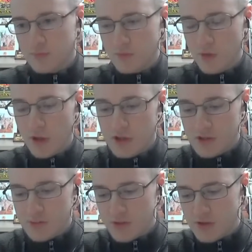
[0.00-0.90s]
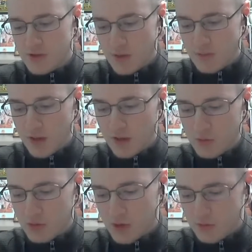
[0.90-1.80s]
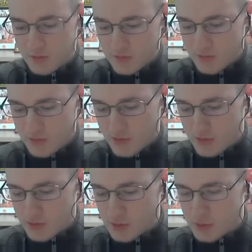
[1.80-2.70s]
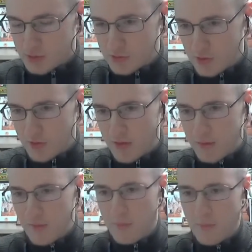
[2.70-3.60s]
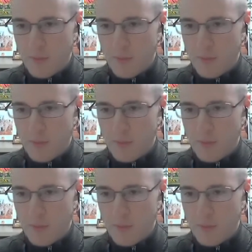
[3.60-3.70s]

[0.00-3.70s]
Ну и, конечно, мы все знаем, как Гурудев служил в свое время